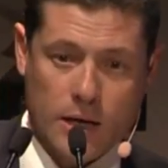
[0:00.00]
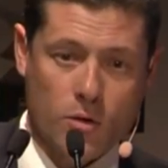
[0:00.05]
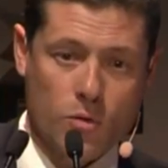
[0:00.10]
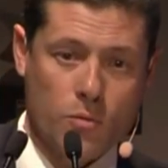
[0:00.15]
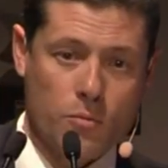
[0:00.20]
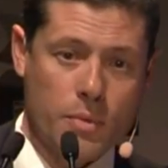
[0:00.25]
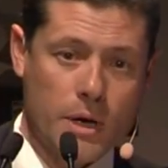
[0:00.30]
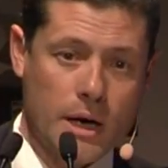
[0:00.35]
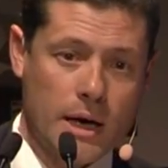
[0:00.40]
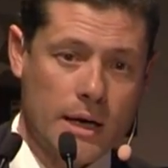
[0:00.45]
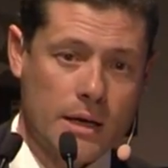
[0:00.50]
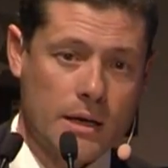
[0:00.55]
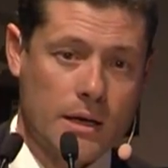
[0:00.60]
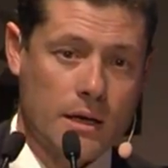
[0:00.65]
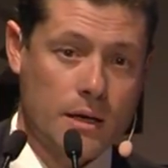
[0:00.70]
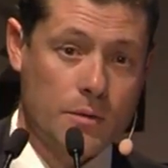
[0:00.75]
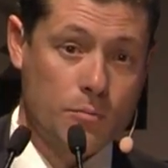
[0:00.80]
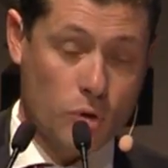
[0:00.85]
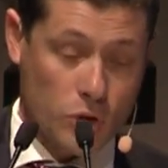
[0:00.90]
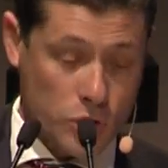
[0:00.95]
nombrar,
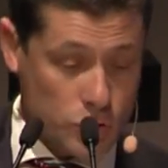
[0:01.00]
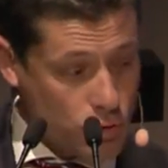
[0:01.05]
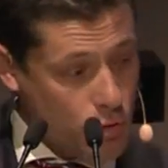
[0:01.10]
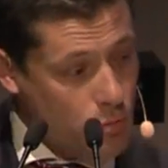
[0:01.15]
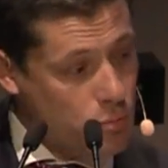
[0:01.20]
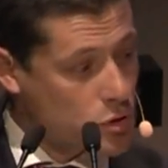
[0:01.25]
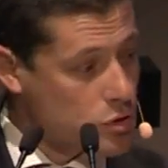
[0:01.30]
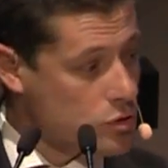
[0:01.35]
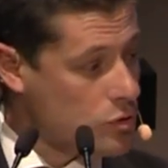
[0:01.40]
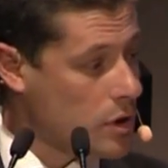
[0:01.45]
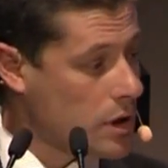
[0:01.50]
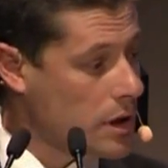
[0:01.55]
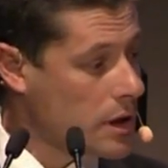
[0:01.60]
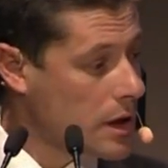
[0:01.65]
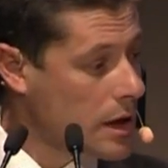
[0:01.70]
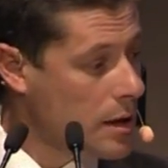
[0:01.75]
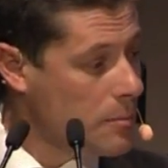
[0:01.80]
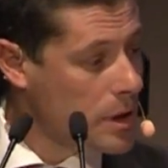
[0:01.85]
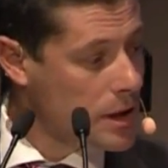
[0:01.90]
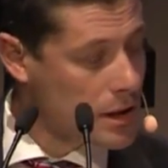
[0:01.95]
y por eso he puesto aquí
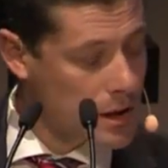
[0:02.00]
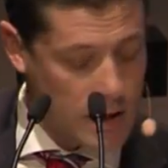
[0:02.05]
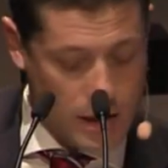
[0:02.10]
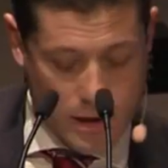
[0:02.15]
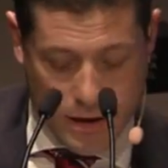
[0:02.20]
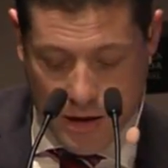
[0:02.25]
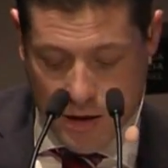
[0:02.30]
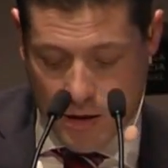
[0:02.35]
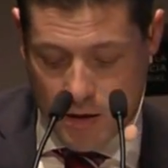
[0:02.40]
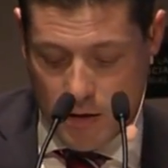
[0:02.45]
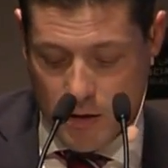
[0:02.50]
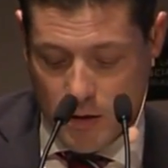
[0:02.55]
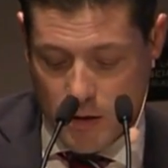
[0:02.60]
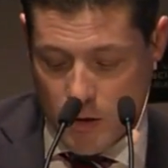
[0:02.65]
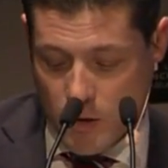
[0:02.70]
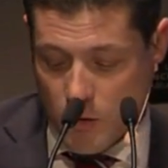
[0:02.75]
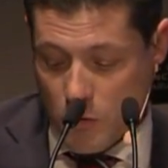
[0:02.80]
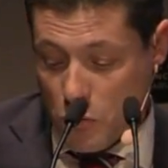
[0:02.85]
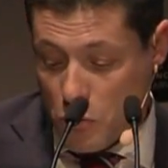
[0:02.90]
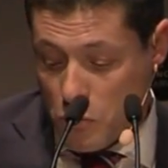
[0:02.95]
en la pantalla,
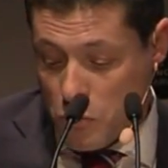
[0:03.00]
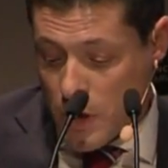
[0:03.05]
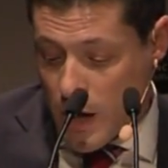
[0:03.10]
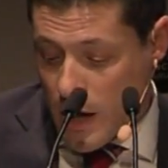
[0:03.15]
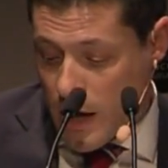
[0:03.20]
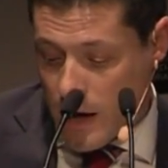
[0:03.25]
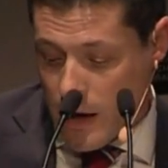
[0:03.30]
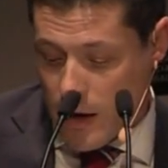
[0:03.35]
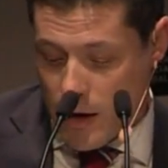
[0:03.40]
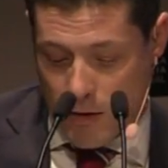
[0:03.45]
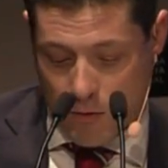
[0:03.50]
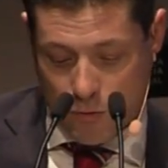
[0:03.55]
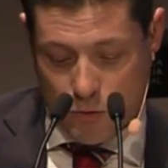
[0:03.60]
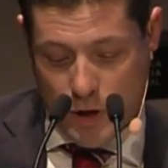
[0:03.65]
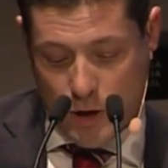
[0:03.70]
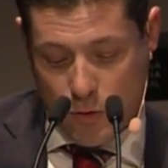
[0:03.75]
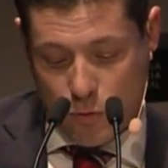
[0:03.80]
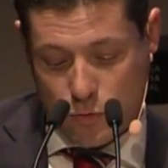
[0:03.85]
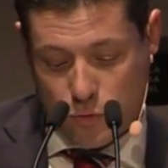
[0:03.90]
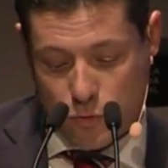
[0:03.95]
una,
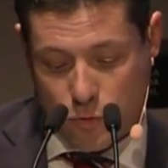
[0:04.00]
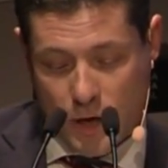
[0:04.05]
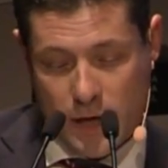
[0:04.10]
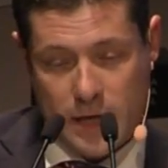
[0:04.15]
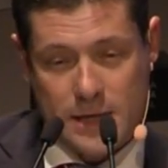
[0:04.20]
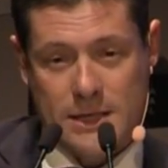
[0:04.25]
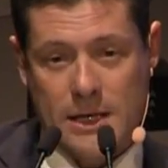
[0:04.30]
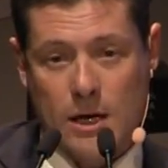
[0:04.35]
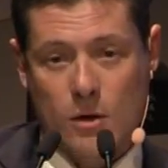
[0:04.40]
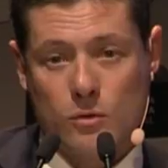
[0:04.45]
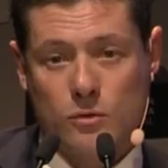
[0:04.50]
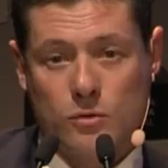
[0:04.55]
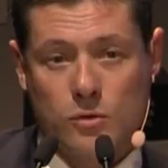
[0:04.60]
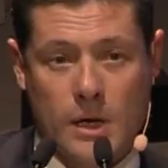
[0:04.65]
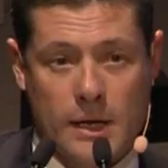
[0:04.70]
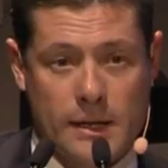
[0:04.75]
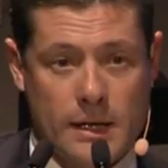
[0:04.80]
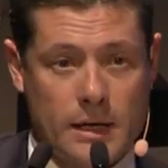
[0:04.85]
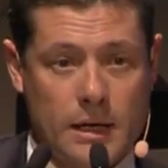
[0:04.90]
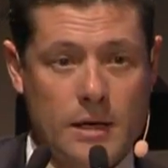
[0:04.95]
cultura que es la
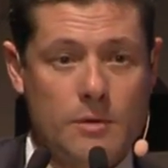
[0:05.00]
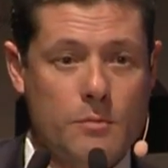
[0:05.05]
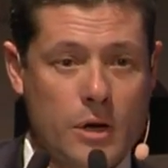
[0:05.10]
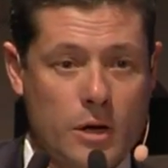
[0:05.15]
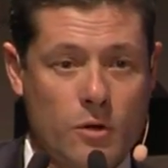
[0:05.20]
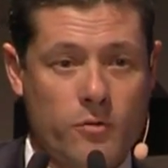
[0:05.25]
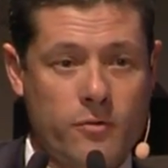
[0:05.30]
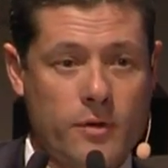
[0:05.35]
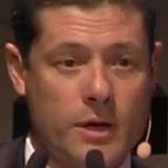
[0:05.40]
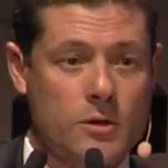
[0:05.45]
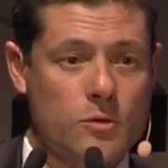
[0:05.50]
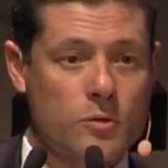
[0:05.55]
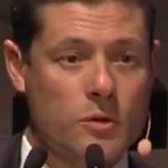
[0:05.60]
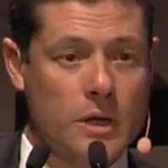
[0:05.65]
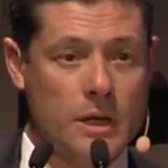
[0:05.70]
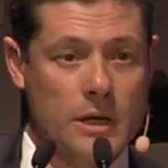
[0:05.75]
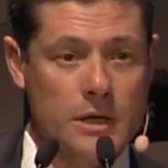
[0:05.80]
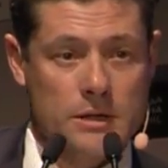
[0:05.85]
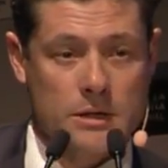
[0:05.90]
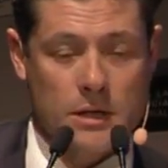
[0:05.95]
cultura del lean
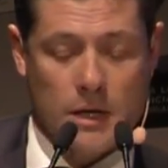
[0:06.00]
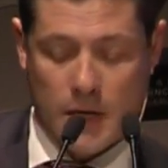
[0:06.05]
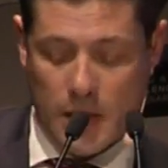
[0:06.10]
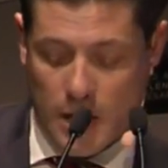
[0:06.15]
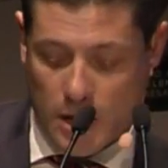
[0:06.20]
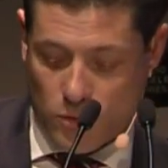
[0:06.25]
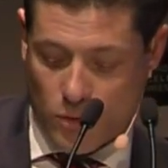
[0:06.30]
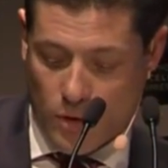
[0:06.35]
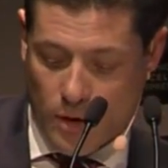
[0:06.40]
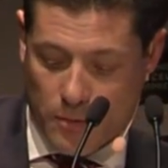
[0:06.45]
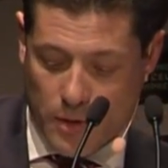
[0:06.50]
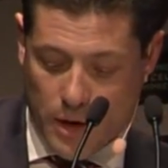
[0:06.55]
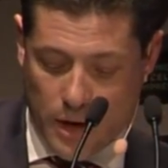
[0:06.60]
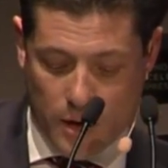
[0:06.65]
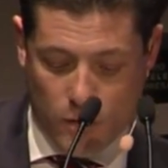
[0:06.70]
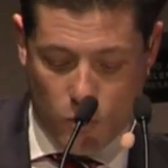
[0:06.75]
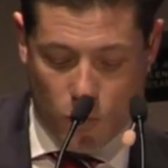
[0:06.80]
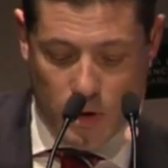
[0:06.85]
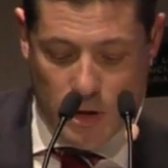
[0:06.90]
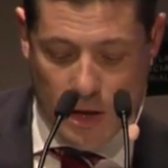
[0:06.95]
manufacturing, que estaría todavía
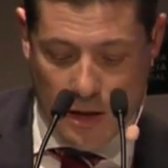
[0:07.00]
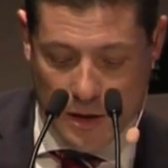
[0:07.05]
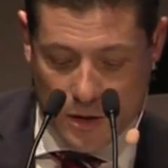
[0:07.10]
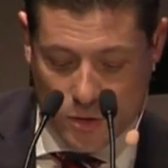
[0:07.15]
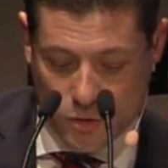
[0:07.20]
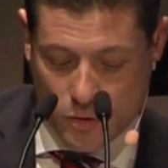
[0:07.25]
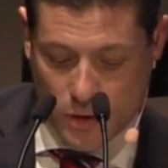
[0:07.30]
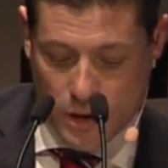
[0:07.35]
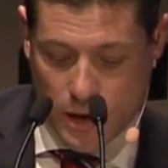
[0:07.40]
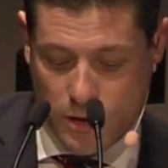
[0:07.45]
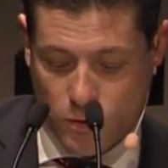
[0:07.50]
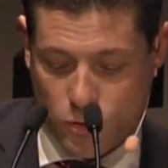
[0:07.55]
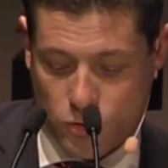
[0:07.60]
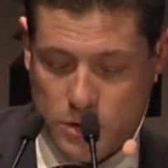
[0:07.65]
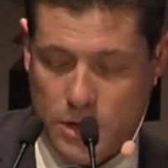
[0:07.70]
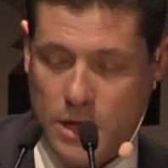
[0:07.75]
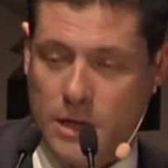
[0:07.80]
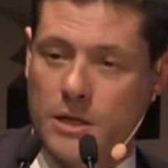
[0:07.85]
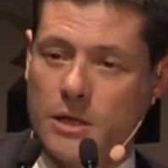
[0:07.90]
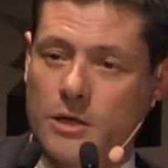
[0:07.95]
incluida dentro de la
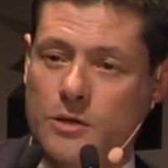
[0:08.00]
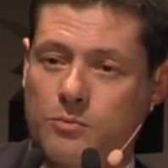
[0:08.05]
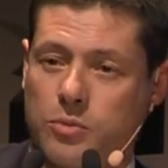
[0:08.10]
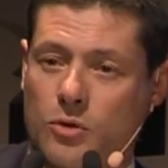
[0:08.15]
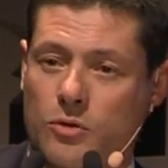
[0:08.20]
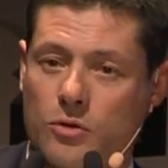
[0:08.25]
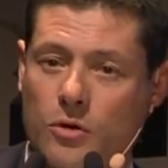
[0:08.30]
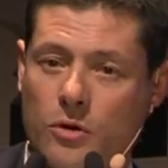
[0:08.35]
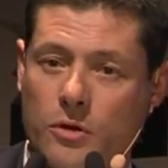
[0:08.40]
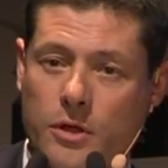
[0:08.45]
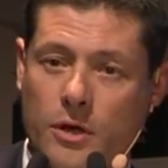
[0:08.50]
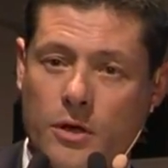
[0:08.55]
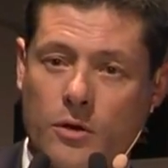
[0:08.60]
industria 3.0,